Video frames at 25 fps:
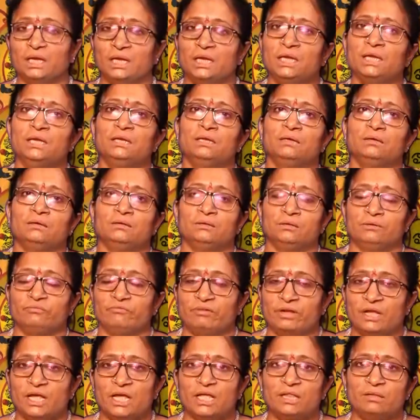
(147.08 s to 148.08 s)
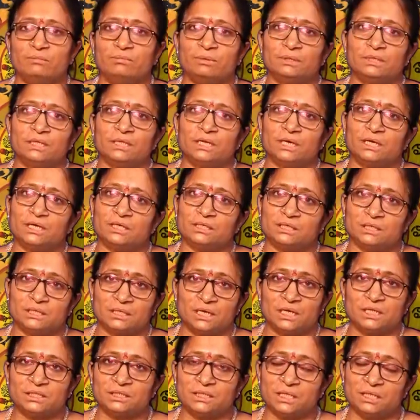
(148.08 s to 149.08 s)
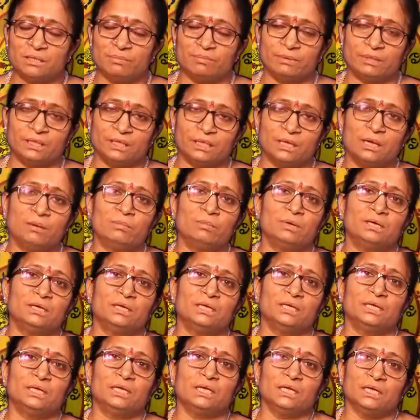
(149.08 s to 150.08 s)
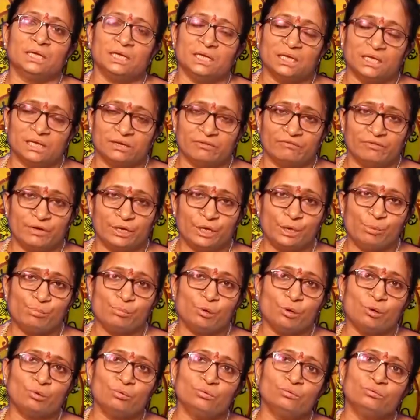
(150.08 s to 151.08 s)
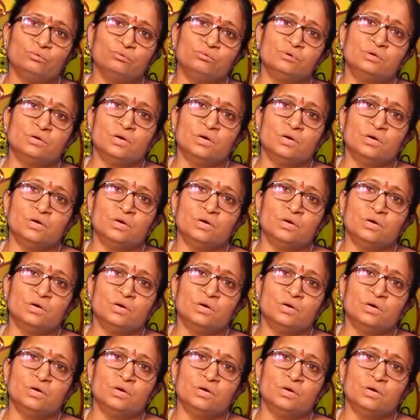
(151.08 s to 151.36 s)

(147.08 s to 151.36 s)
ఈయన వ్యయాధిపతి రాష్ట్రాధిపతి కాబట్టి ఈయన వేయంలోనూ